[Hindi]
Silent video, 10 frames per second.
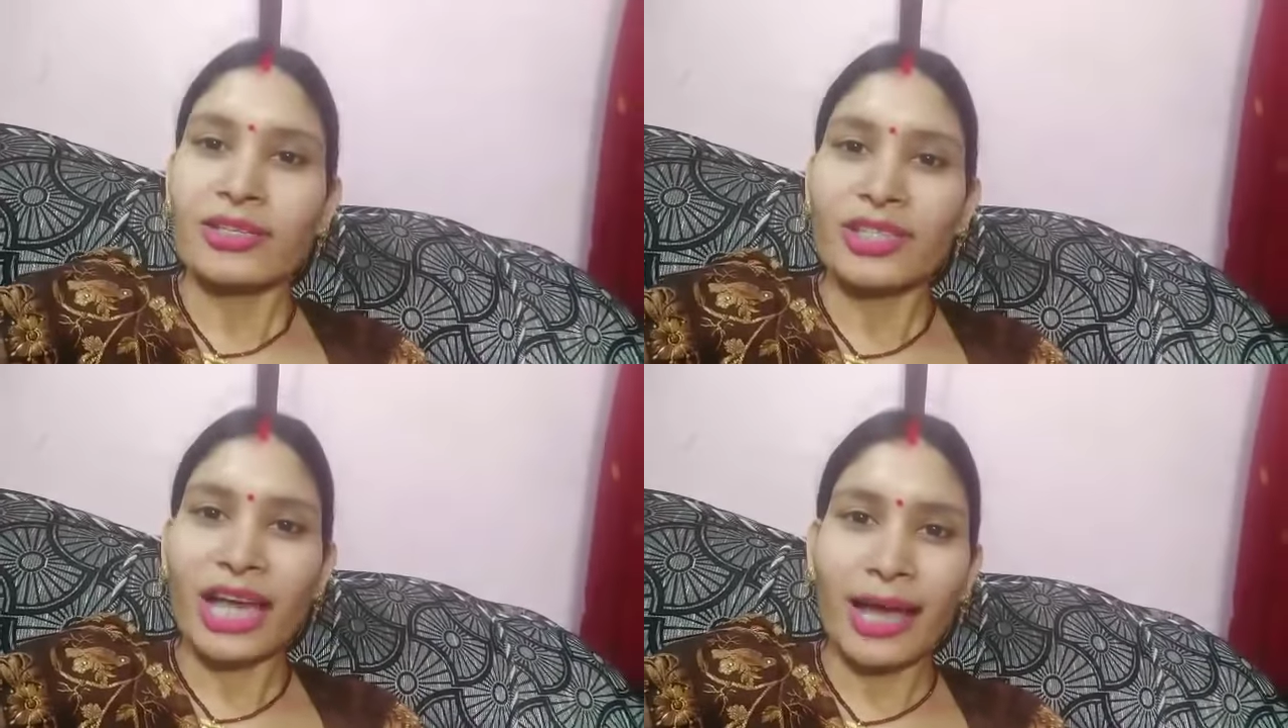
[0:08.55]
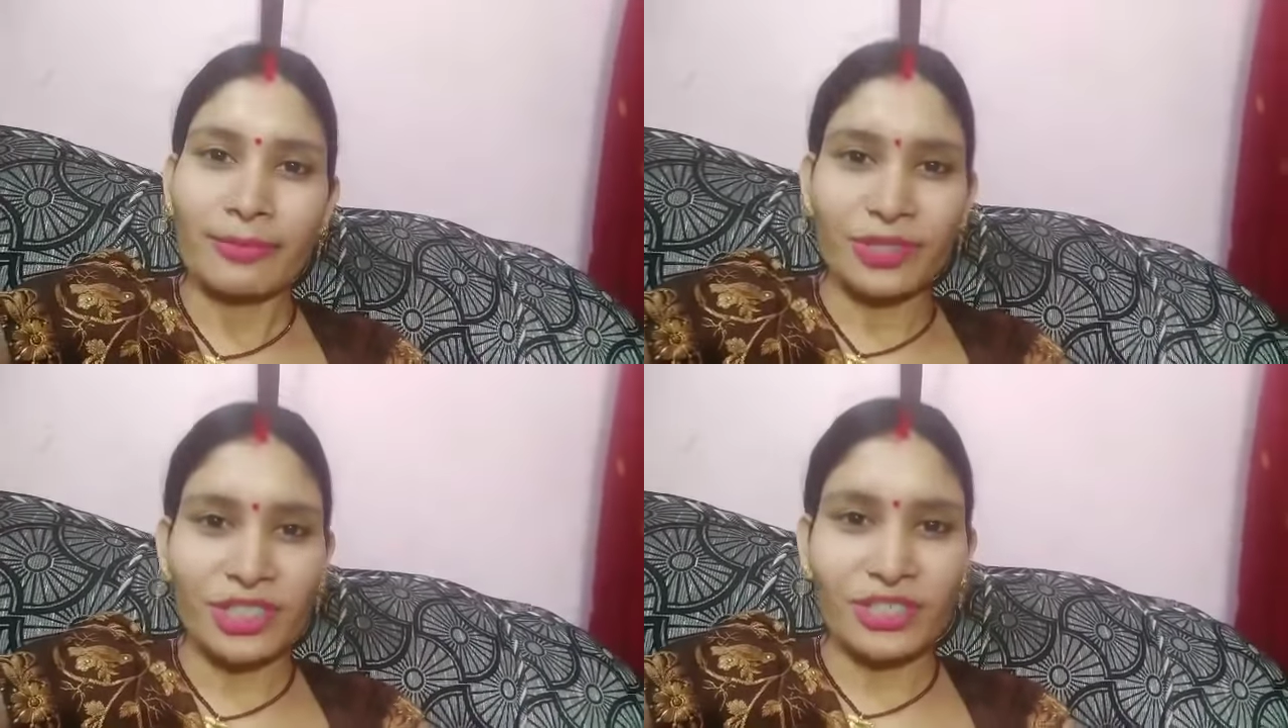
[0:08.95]

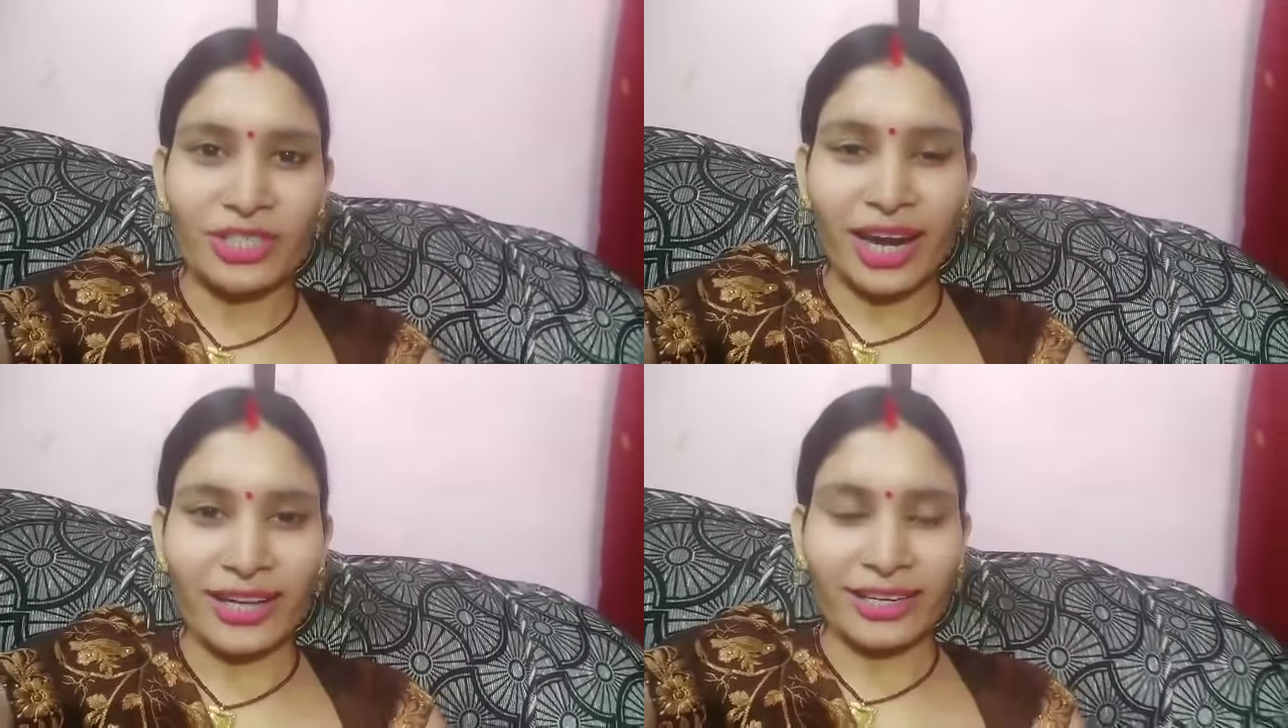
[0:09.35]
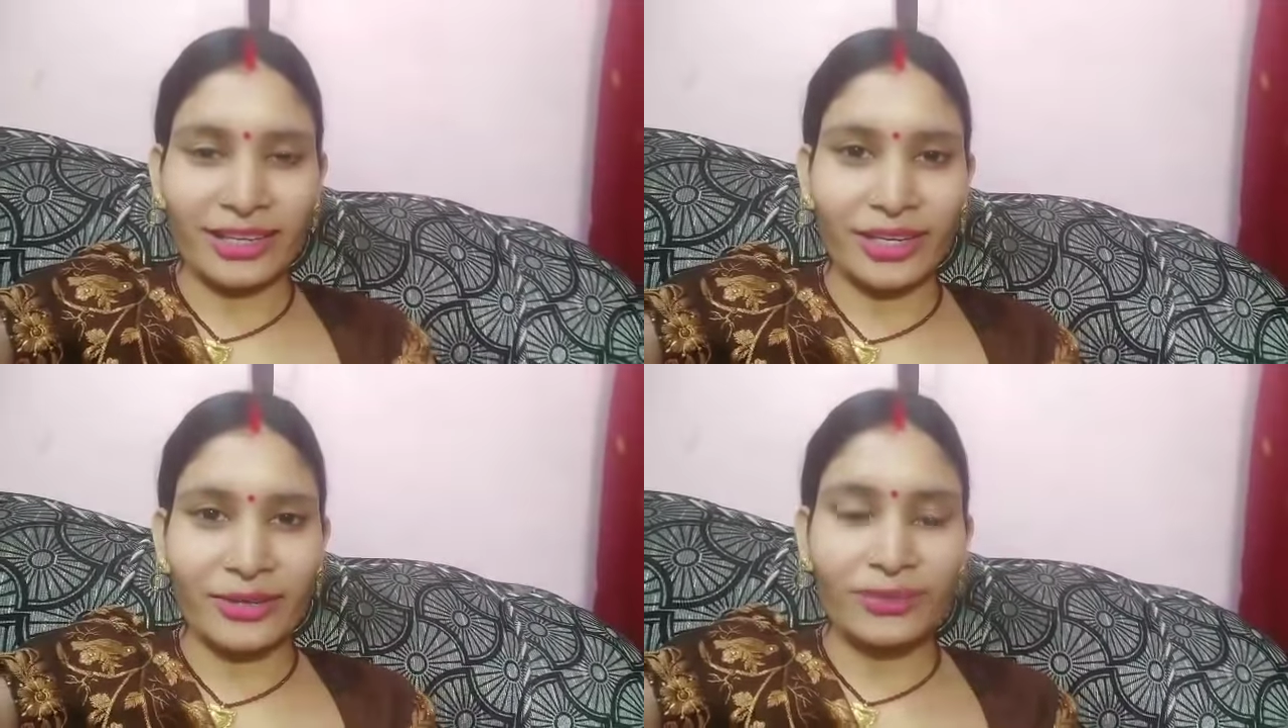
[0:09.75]
शाम से स्टार्ट
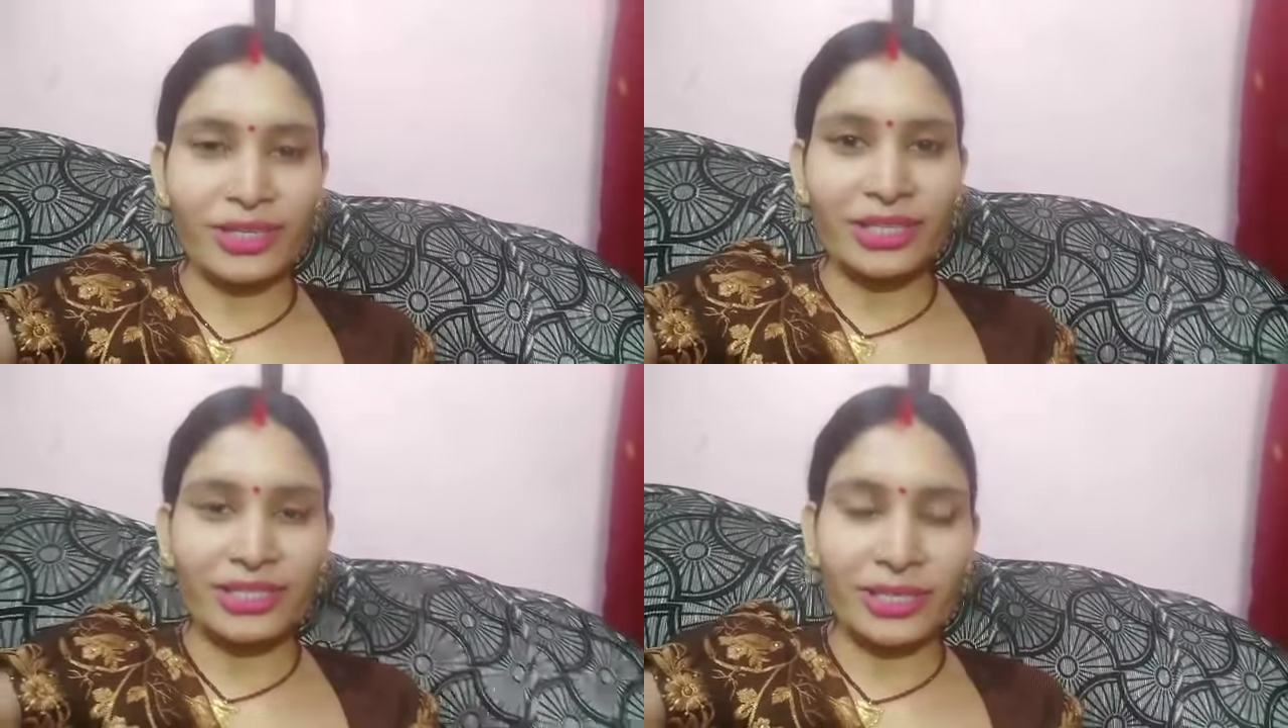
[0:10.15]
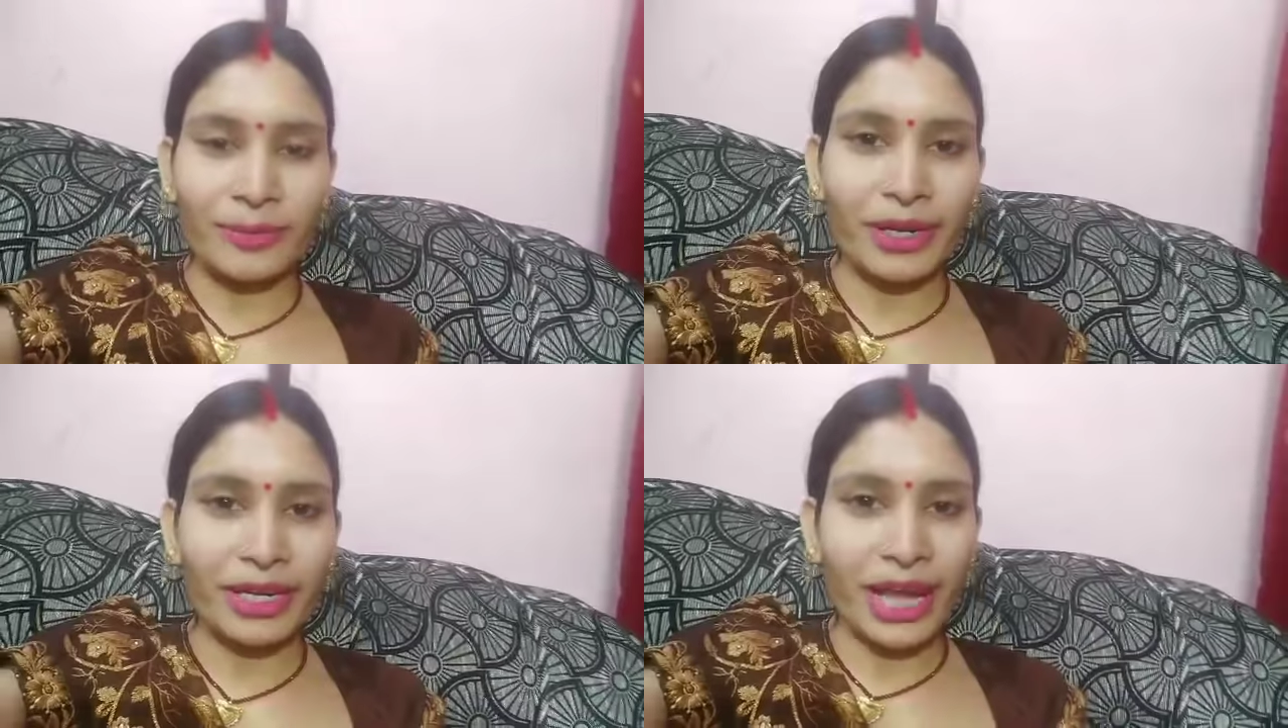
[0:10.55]
कर रही हूँ इस
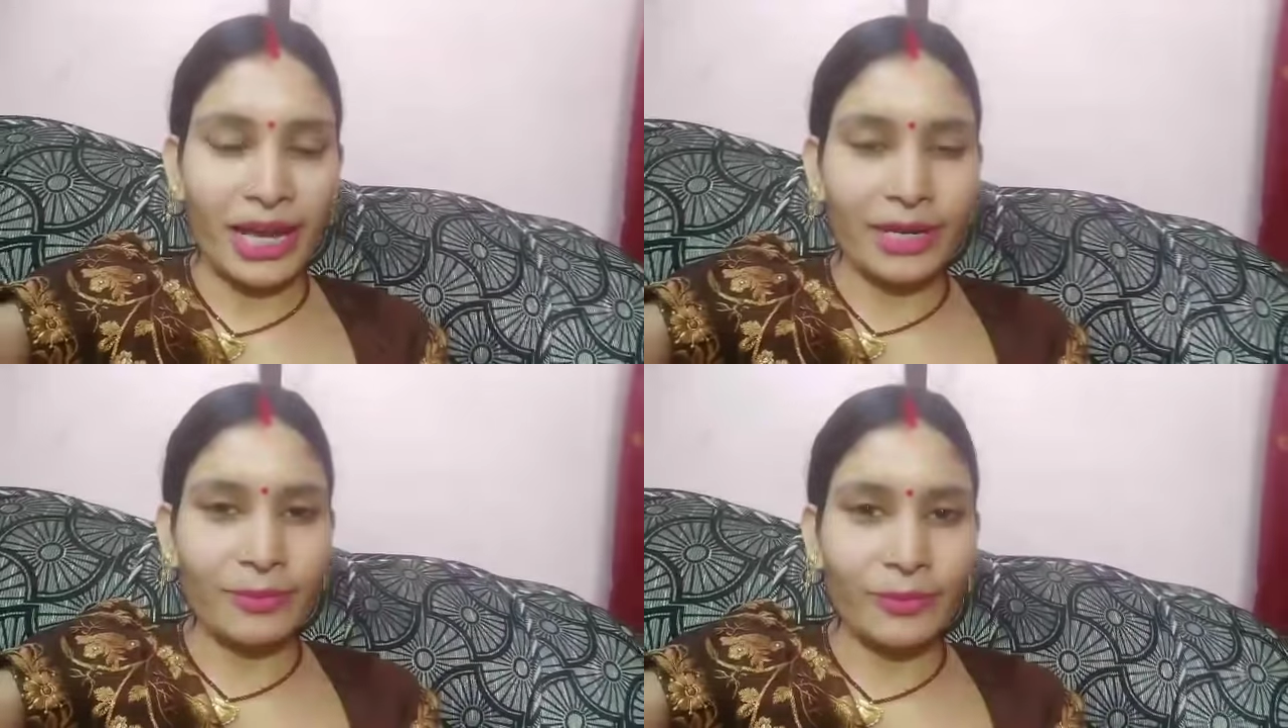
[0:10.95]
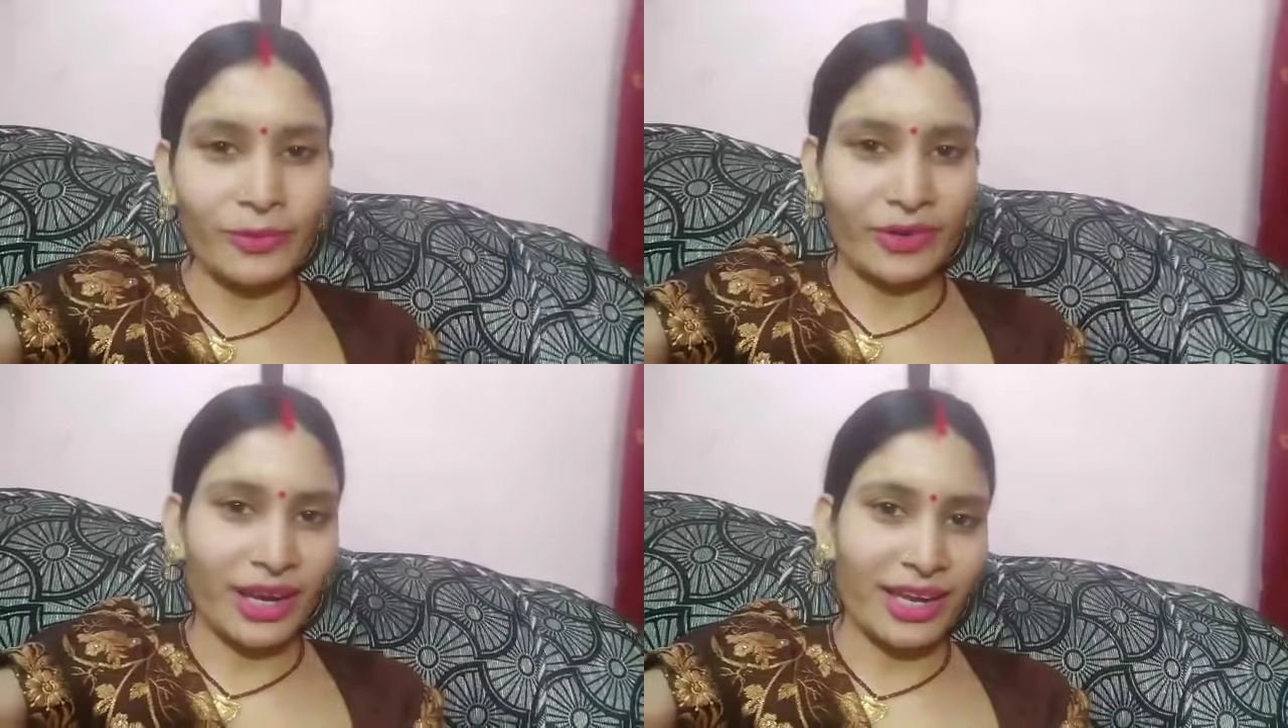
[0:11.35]
समय टाइम
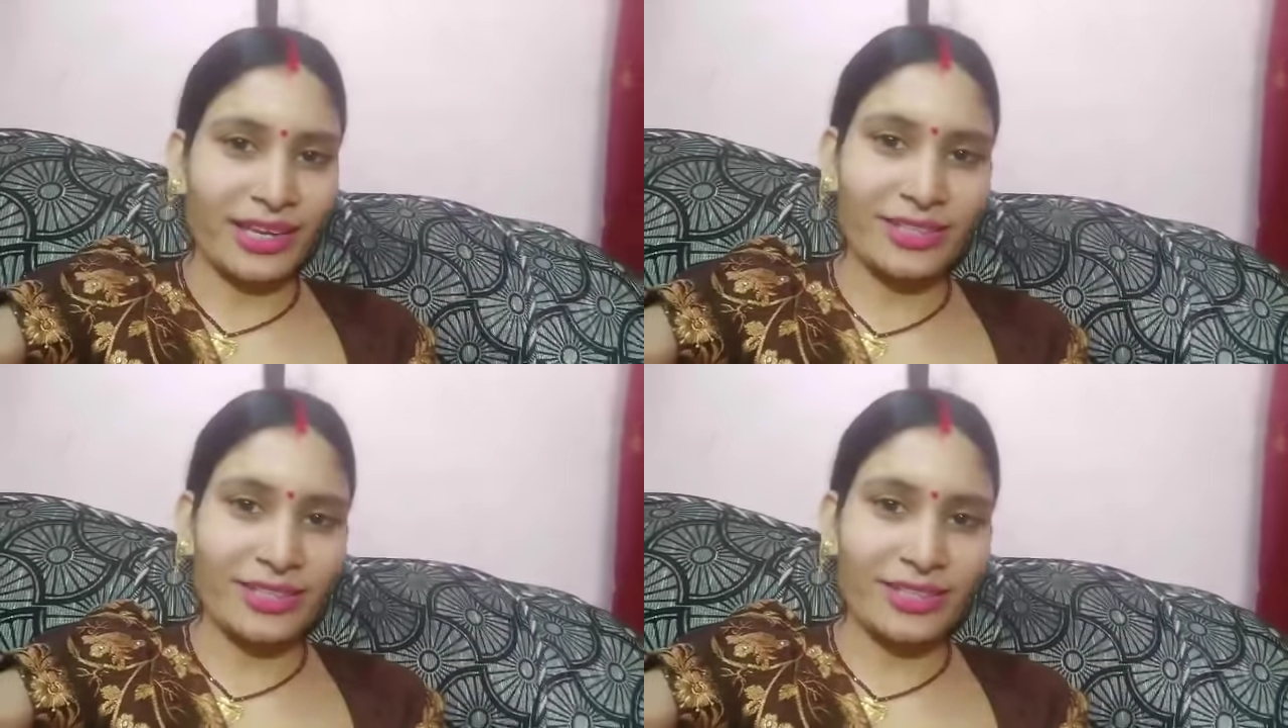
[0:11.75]
हो रहा